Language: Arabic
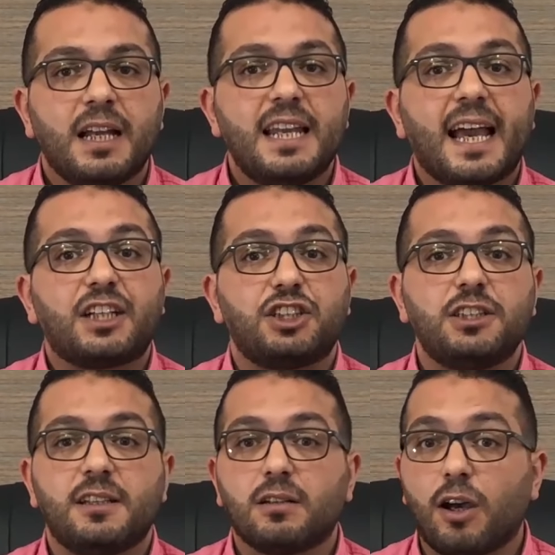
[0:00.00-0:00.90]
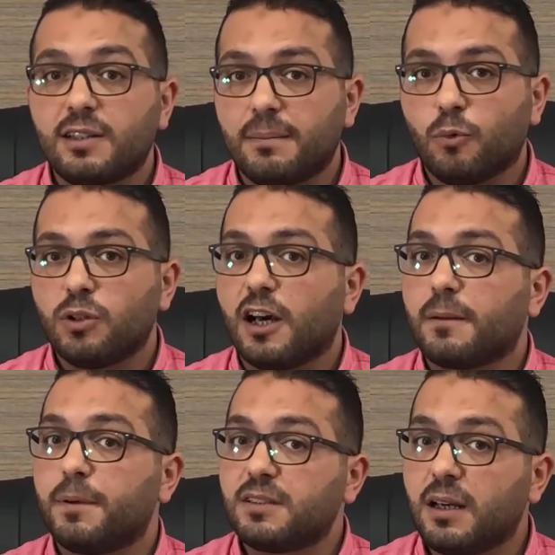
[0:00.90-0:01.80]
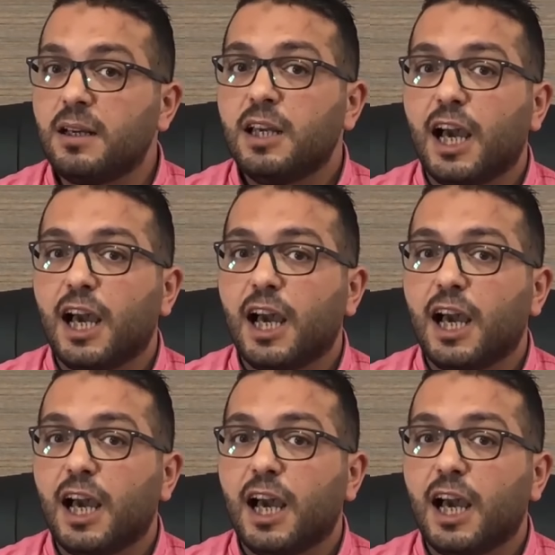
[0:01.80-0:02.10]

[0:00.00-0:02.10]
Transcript: لأغشية القدم والأربطة